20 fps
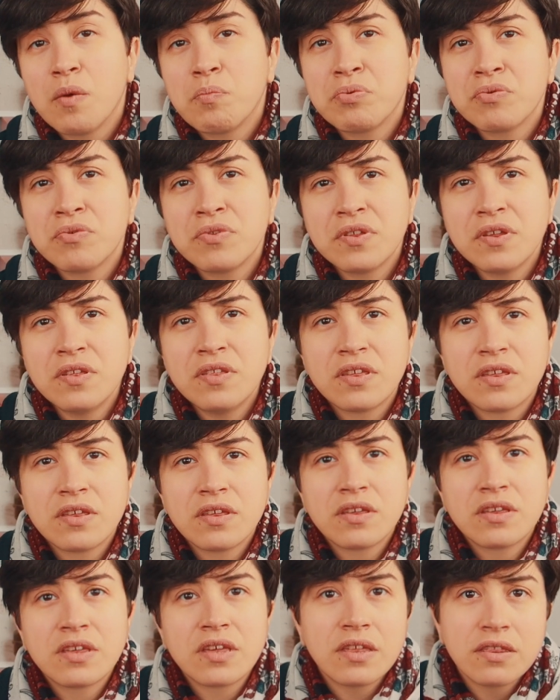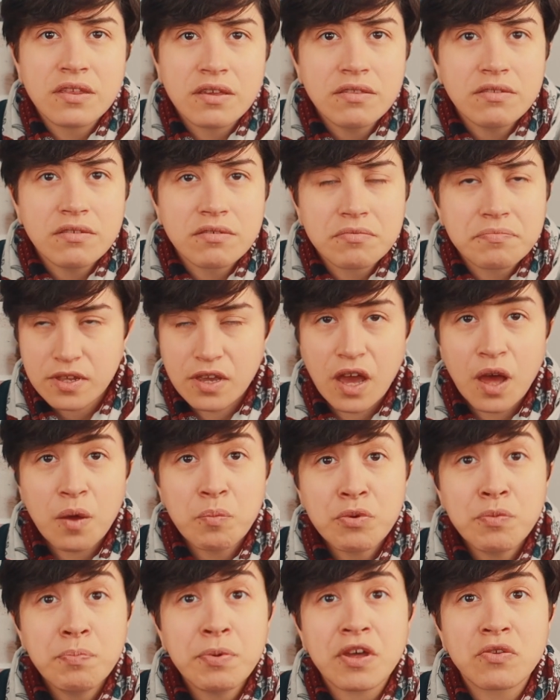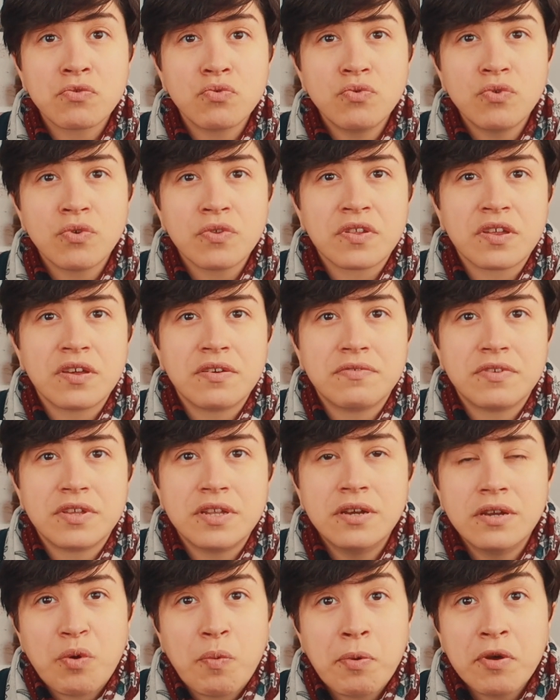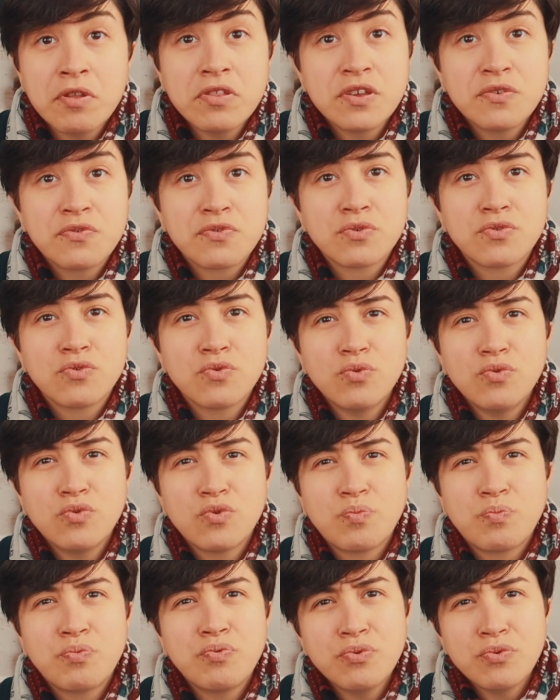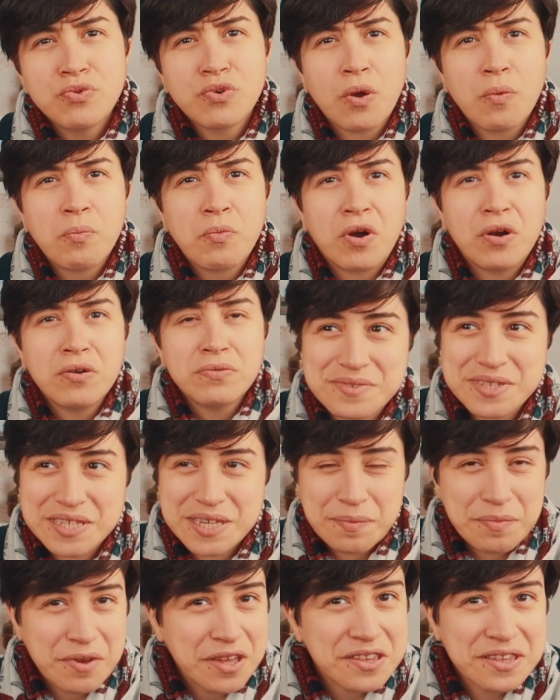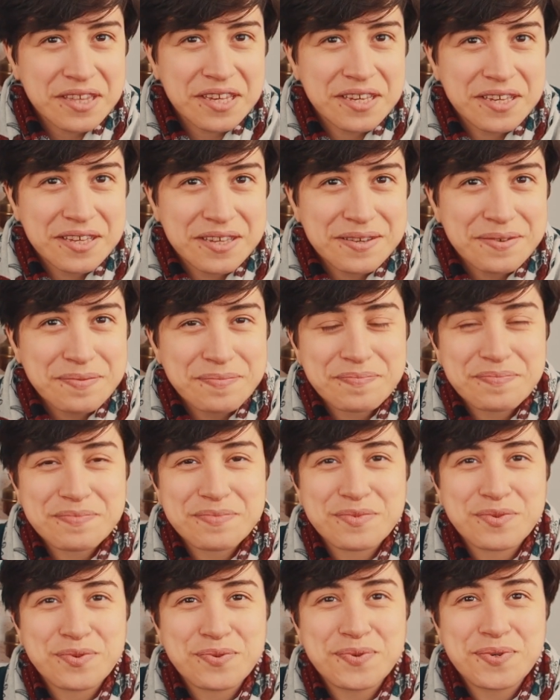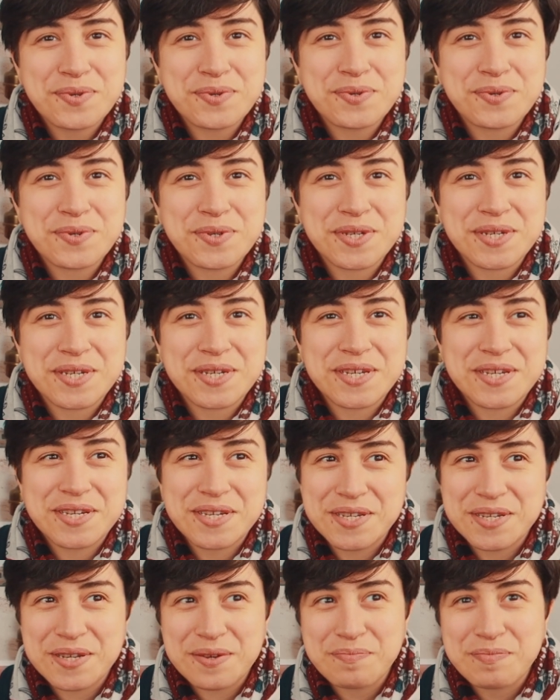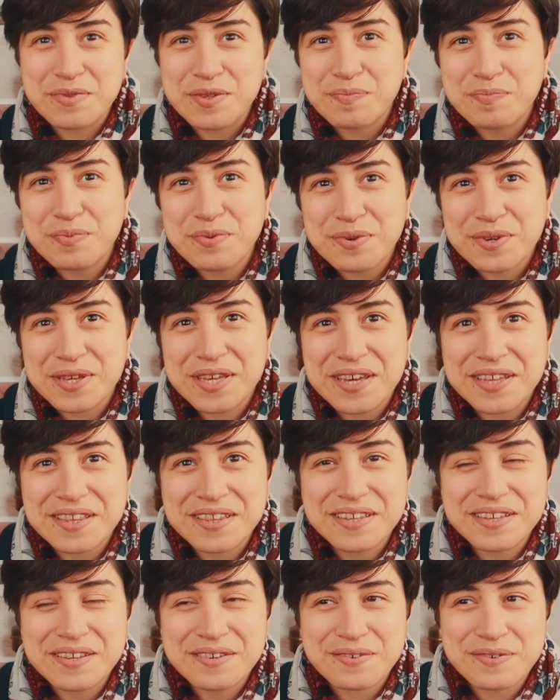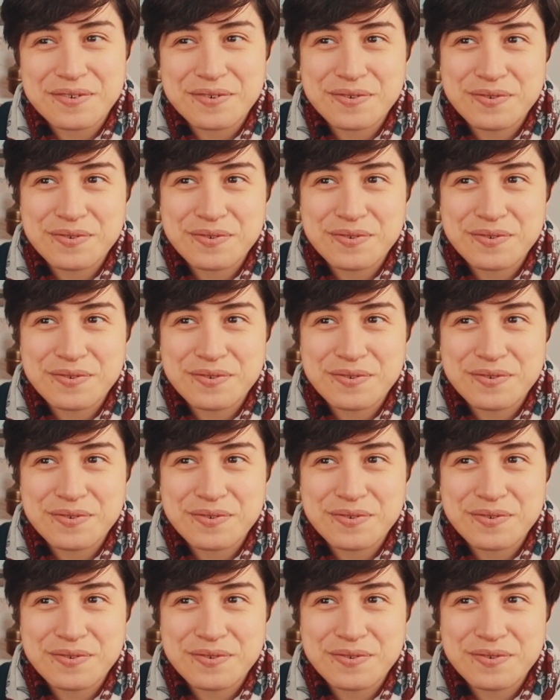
à poser des canettes un peu partout dans sa ville pour prendre des photos de plusieurs mois. Ça m'a intriguée donc j'ai un petit peu regardé